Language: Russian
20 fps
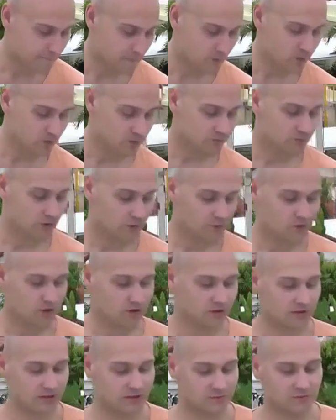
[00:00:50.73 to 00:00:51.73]
Ну,
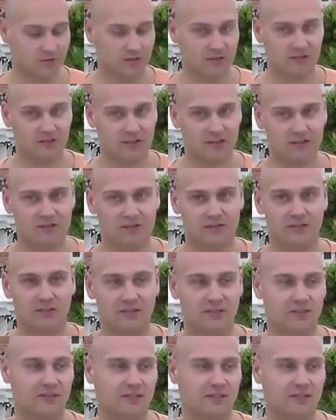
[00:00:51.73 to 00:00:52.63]
вообще, на самом деле, лендинг,